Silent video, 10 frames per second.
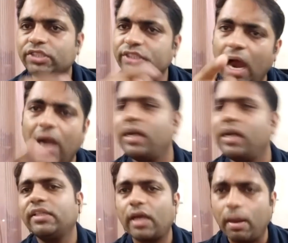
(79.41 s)
सांड
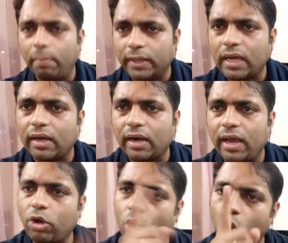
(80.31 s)
की तरह भटक रहे
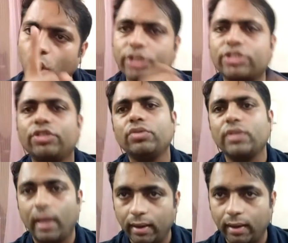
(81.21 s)
कांग्रेसियों से है